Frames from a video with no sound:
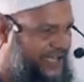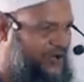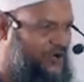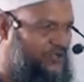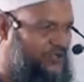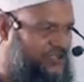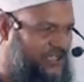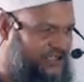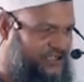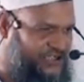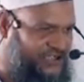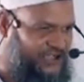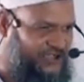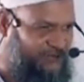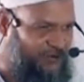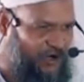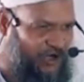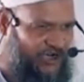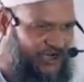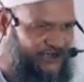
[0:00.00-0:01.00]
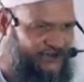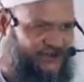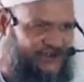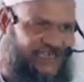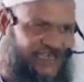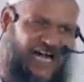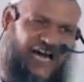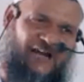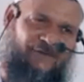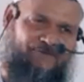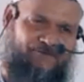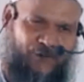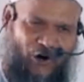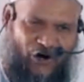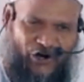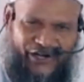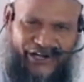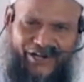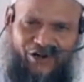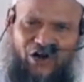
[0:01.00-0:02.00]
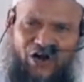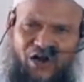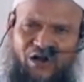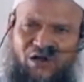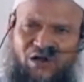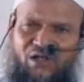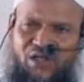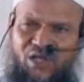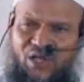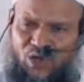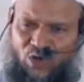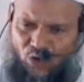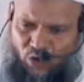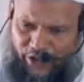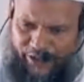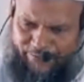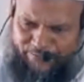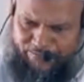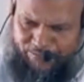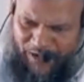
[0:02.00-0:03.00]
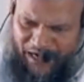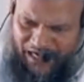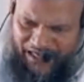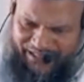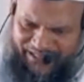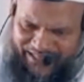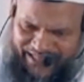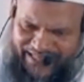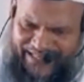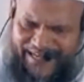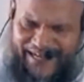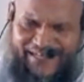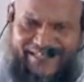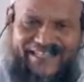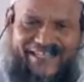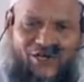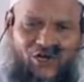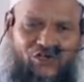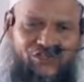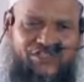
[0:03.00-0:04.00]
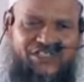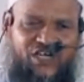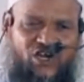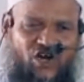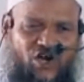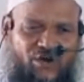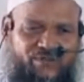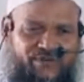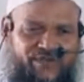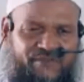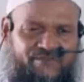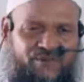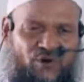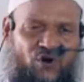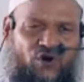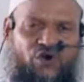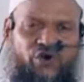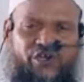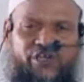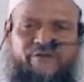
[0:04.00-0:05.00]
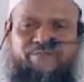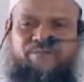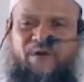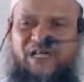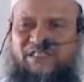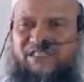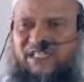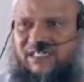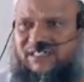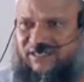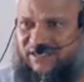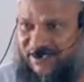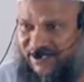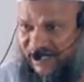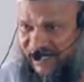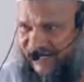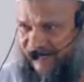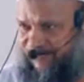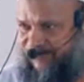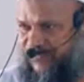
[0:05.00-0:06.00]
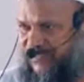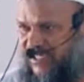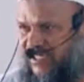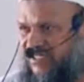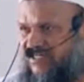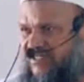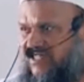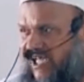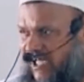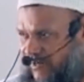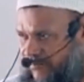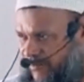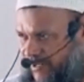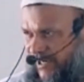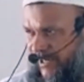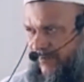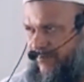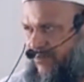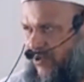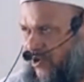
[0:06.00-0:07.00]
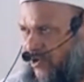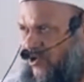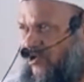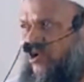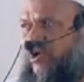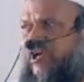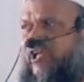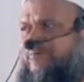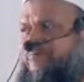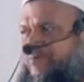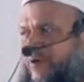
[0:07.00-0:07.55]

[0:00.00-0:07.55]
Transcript: এ কথা তিনি বলেন তারপরেও ওই পানি রেডি করতে হবে বড়য়ের পাতা দিয়ে তার মানে বড়য়ের